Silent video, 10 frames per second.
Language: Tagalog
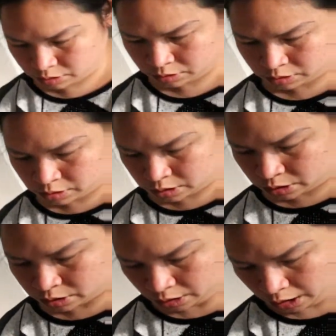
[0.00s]
Lalaki ng
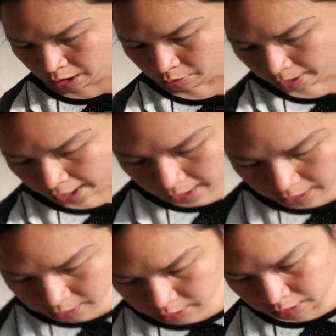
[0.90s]
talong dalawa. dito.
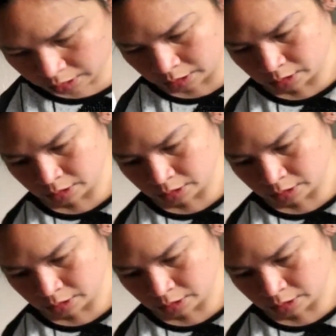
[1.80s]
Grabe oh.